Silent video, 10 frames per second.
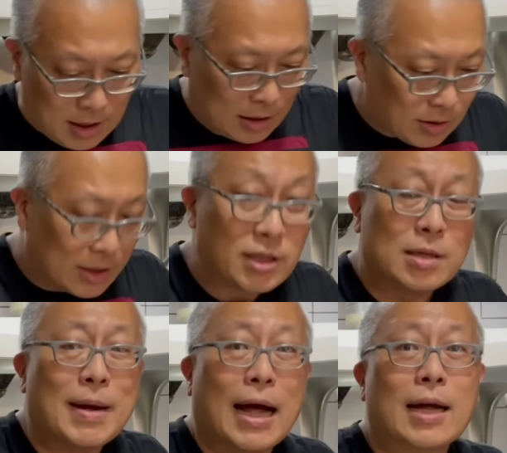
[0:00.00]
就骑着
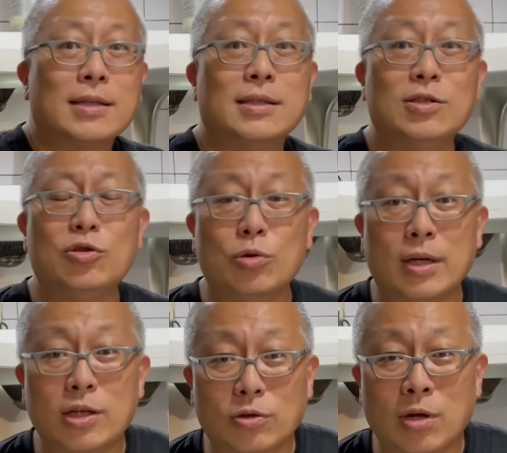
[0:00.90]
马，这一群
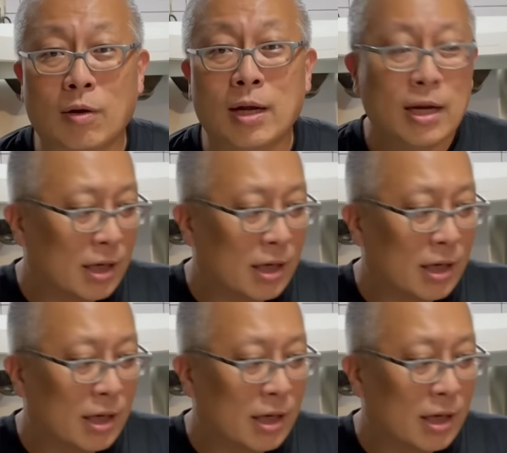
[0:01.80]
人又走了。